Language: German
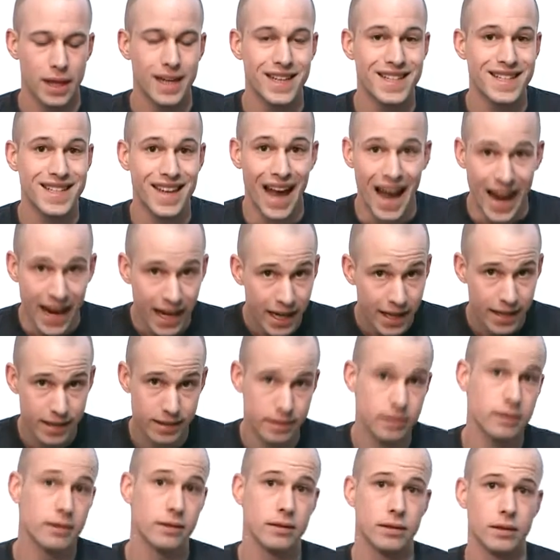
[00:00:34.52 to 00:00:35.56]
Es
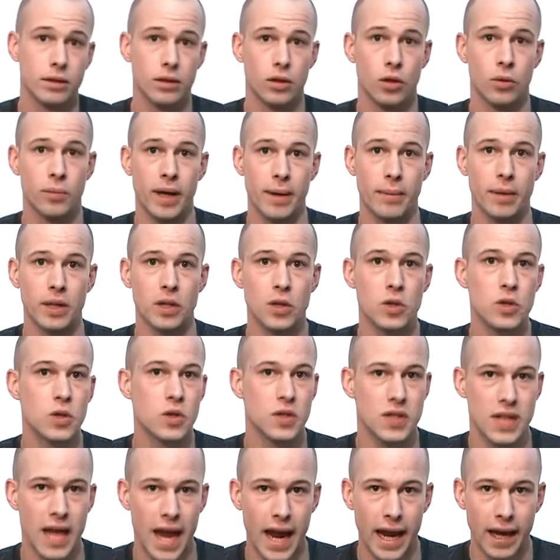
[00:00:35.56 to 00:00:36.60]
reicht, um jemandem zu
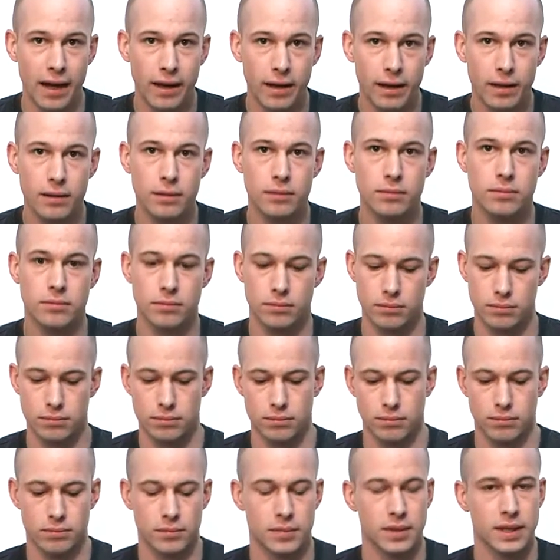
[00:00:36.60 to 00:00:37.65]
zeigen,
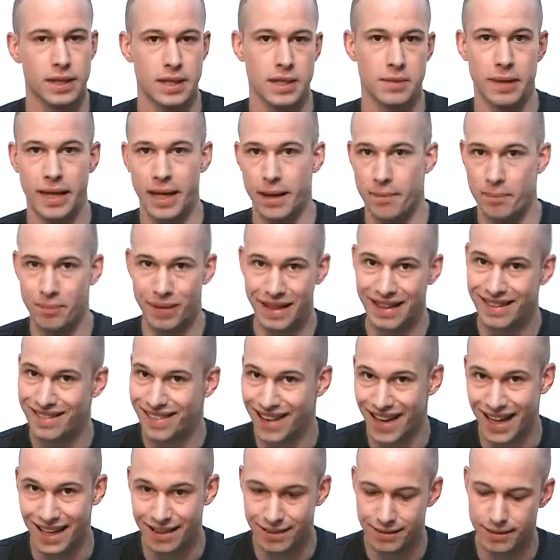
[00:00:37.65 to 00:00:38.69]
dass man ein Bild
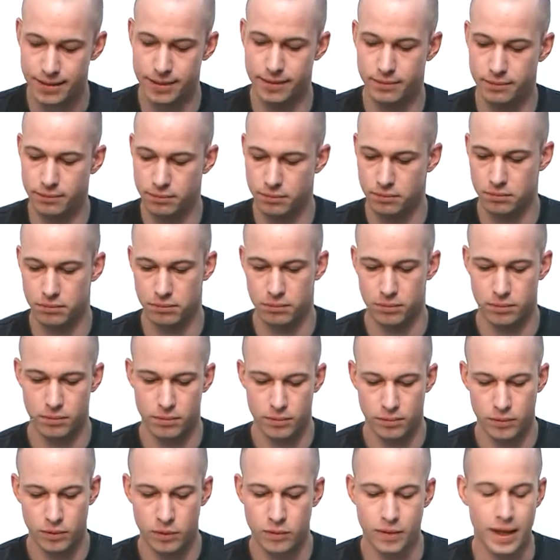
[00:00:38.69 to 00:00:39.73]
hat
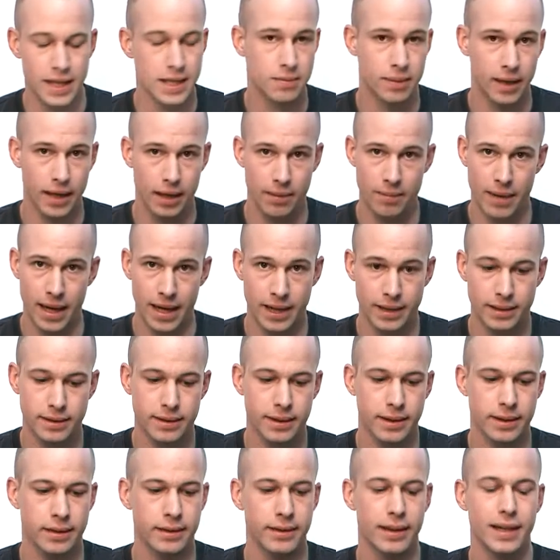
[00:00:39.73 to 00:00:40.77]
und was man gemacht
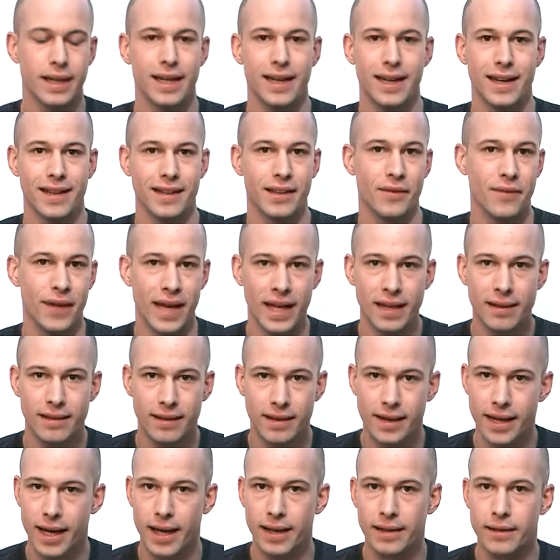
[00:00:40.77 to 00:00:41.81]
hat. Die
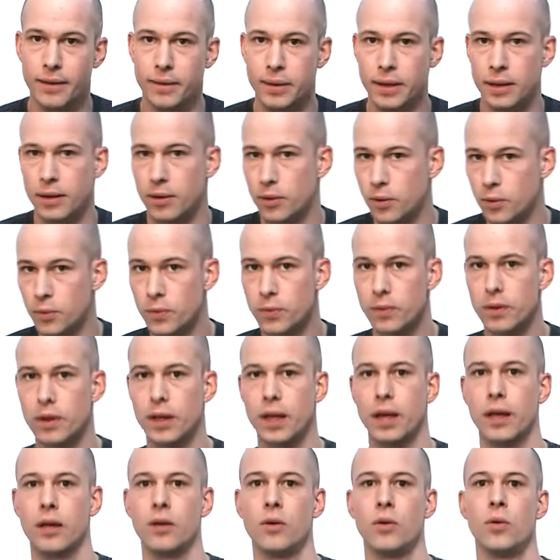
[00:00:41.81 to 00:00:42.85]
Wertigkeit aber dem Kunden
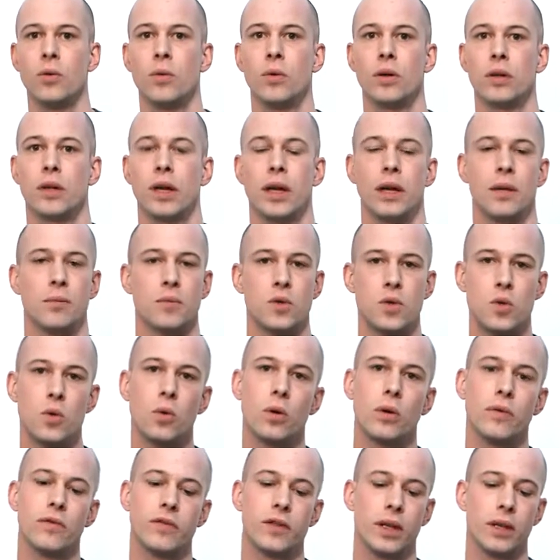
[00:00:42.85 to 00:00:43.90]
gegenüber oder dem
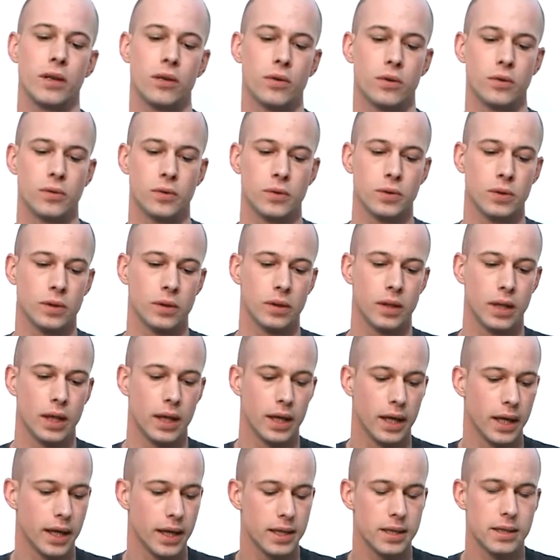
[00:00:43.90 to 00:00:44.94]
zukünftigen Kunden
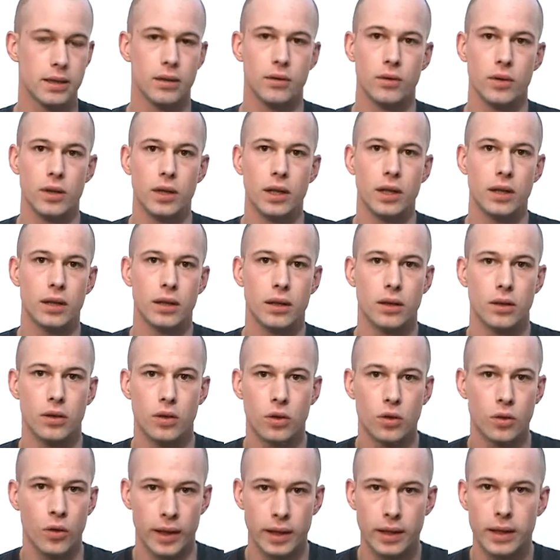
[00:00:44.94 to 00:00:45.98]
ist natürlich
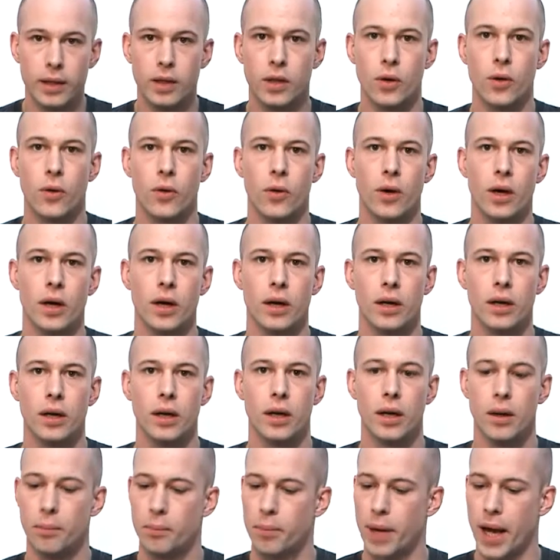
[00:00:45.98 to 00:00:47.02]
deutlich höher
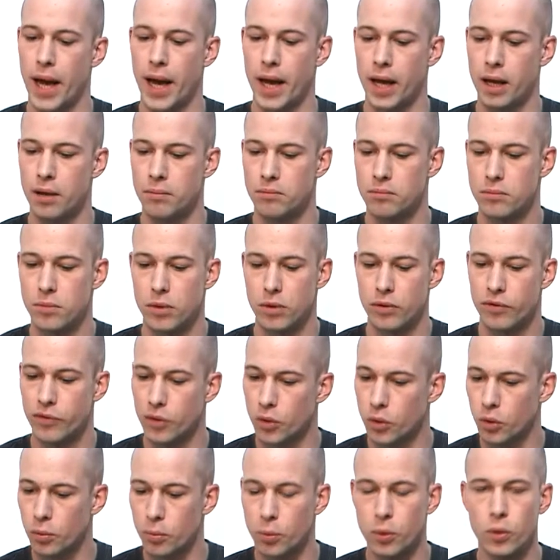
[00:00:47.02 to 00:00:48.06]
bei
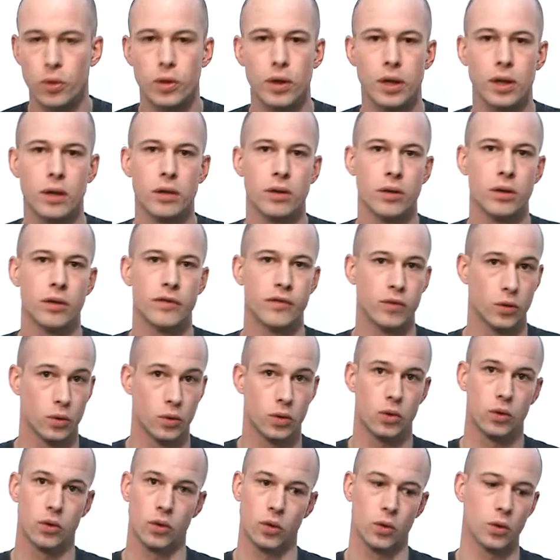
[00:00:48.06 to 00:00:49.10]
Fotobüchern oder
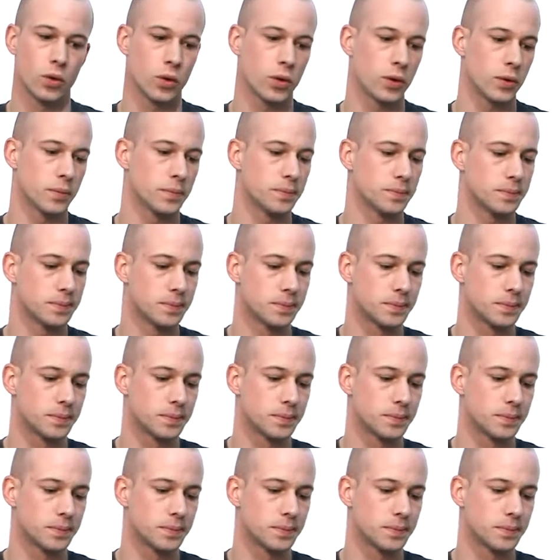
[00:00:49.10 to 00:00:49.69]
Fotodrucken.